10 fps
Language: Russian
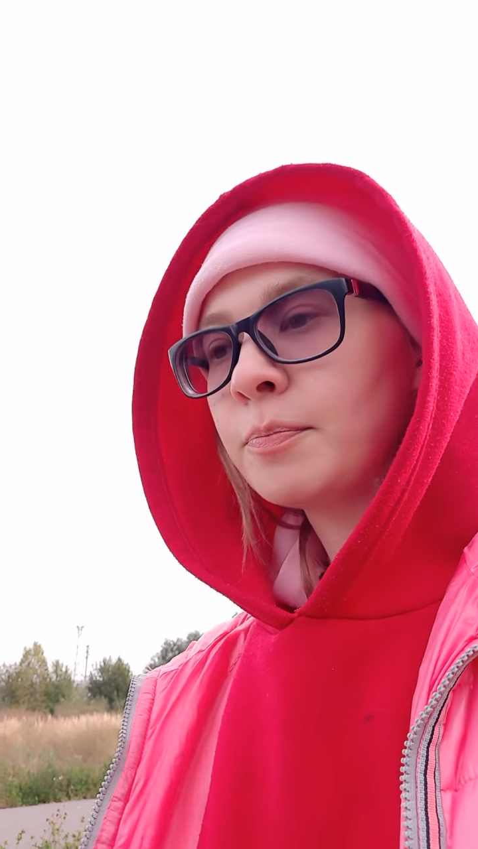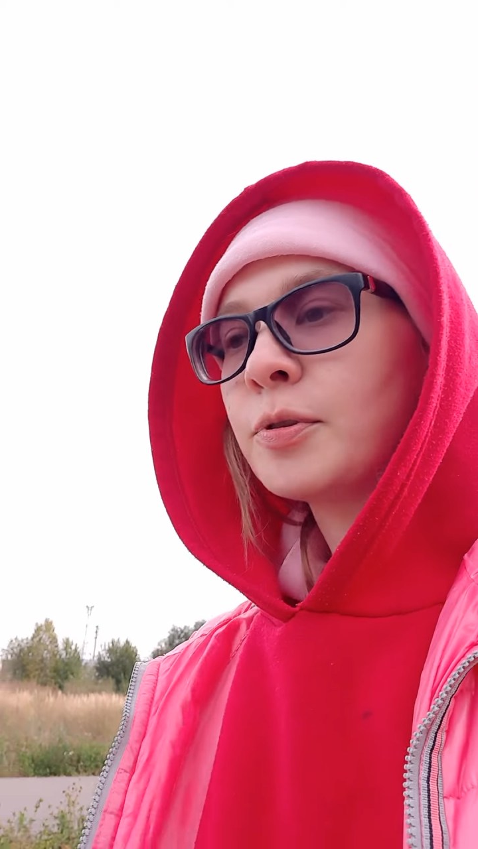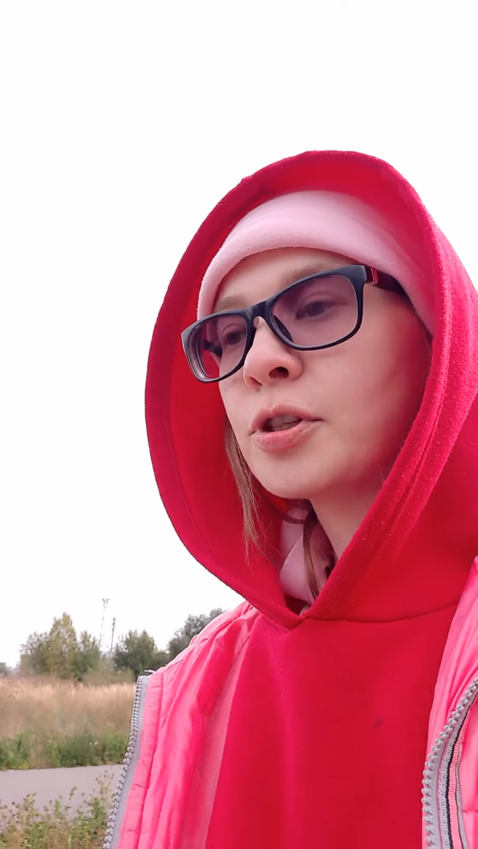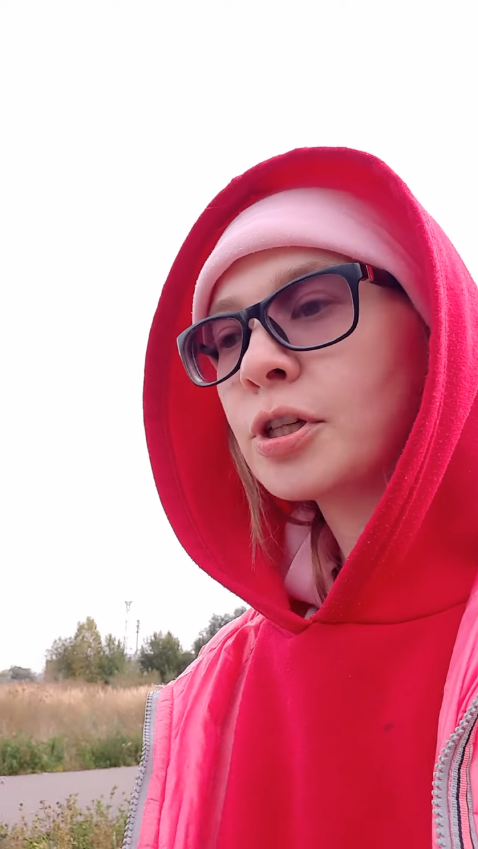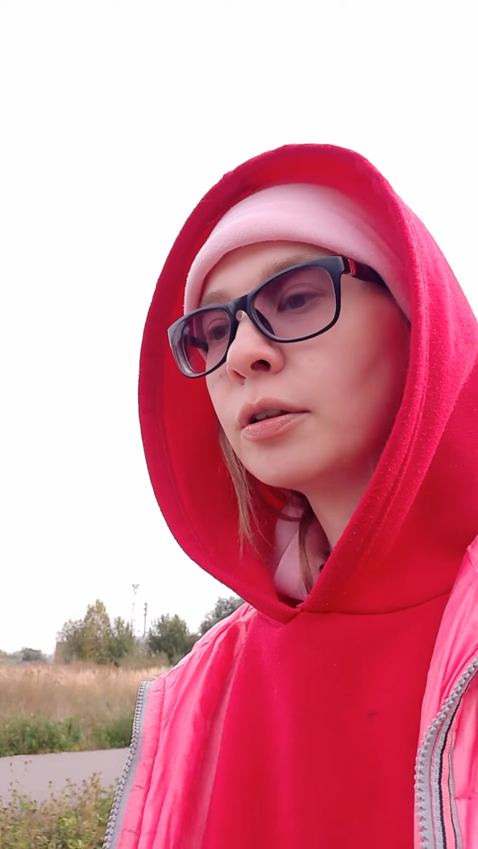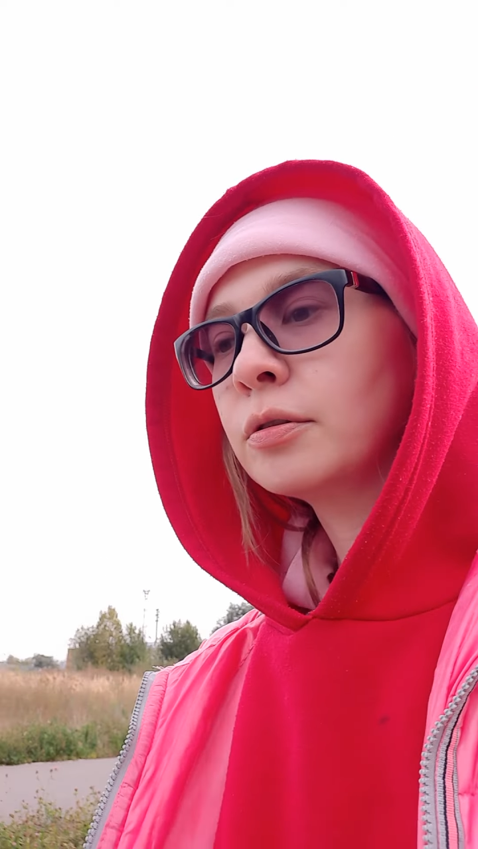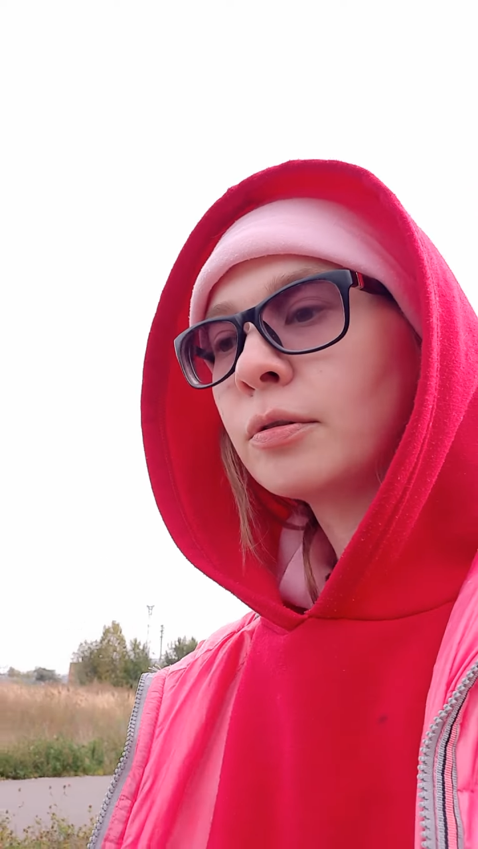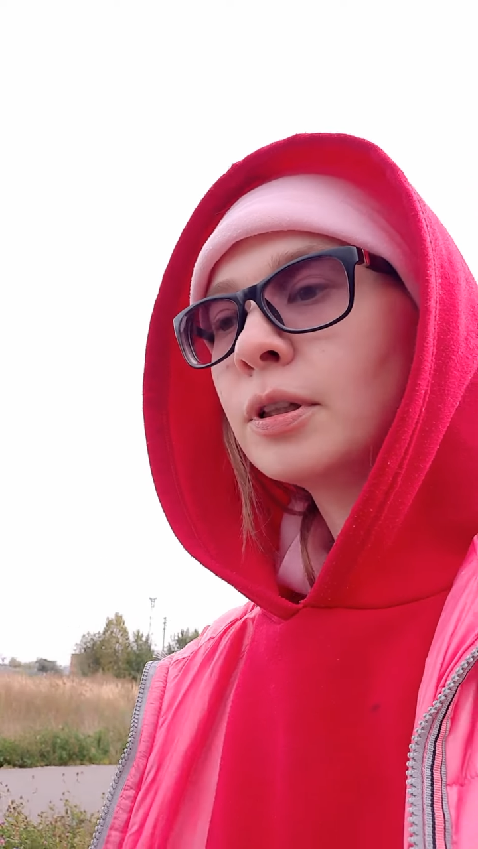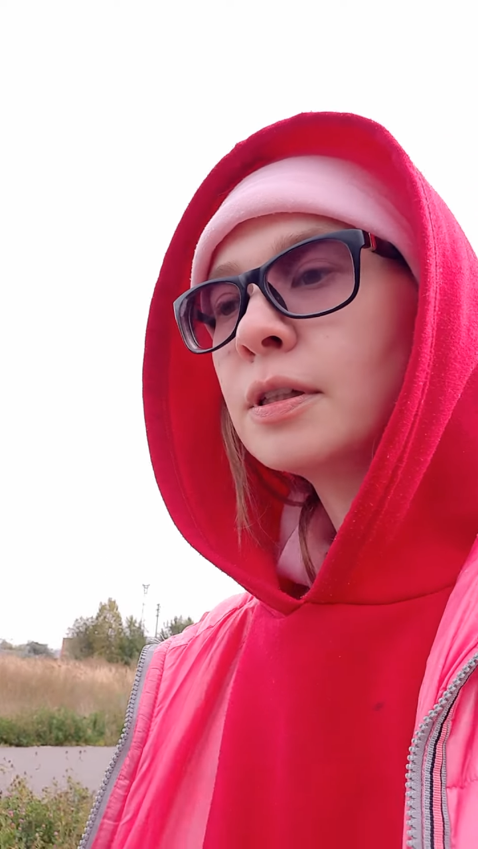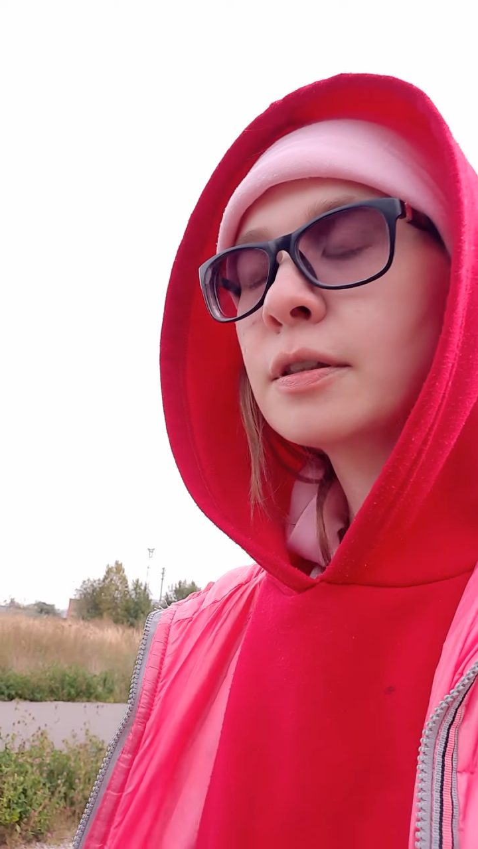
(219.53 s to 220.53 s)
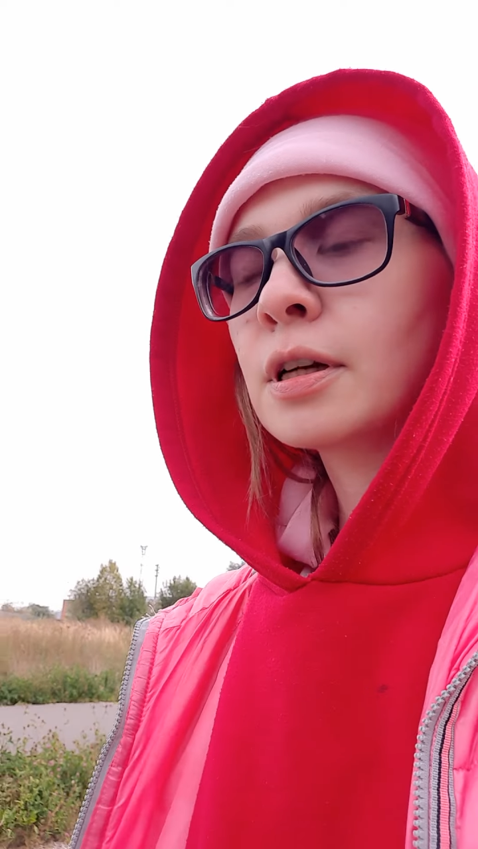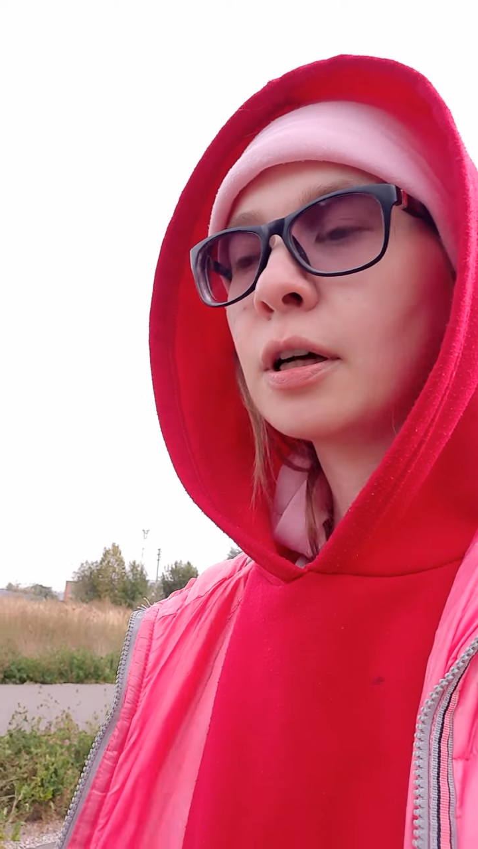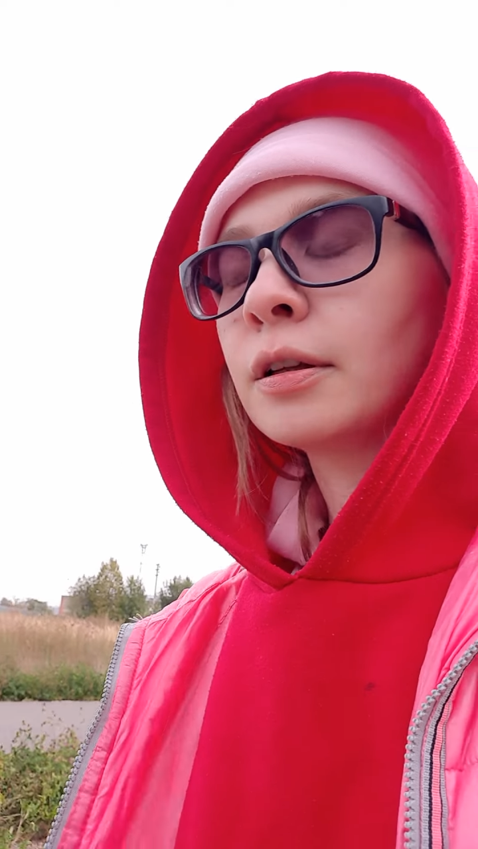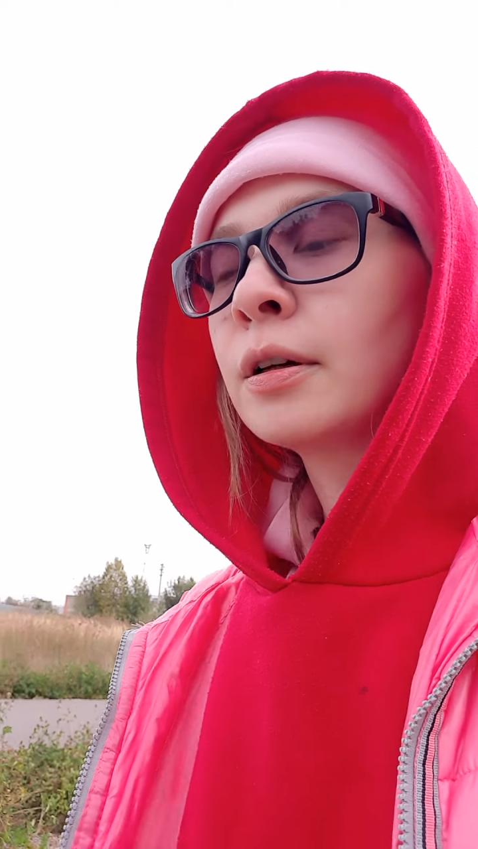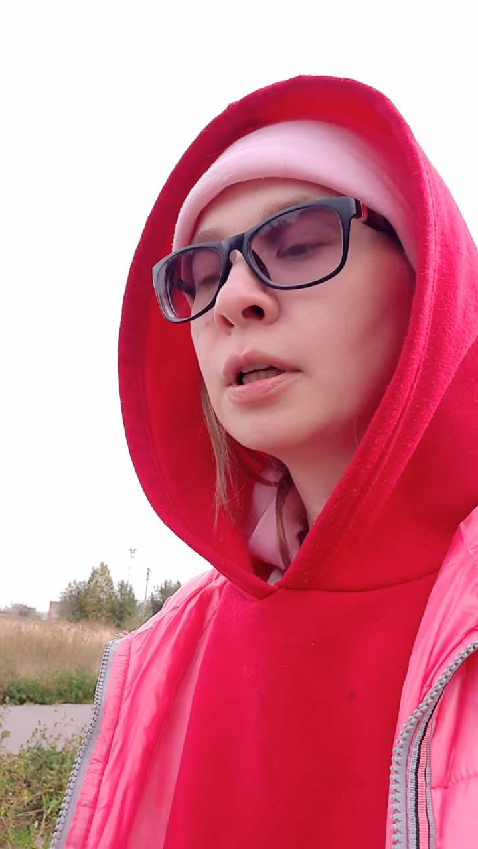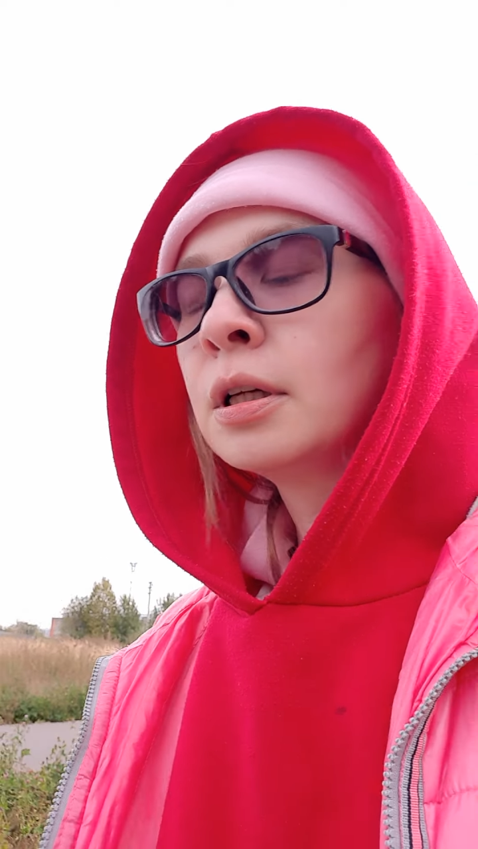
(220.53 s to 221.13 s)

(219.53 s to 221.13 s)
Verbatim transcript: посещала другие страны?